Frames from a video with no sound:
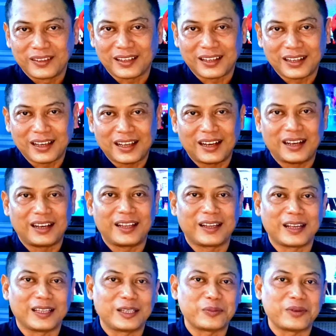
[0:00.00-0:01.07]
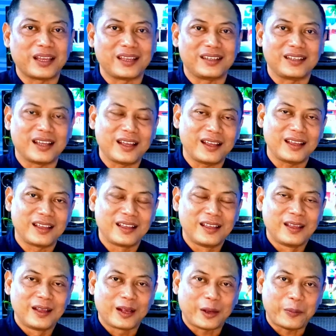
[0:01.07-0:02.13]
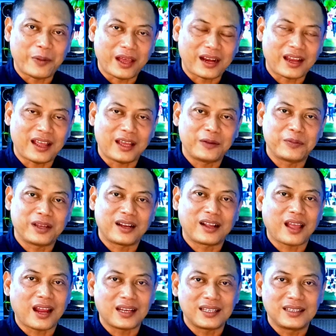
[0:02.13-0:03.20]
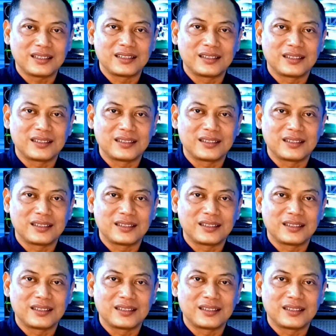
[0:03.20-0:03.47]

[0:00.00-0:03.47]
dan hal-hal negatif lainnya, kemarahan barangkali.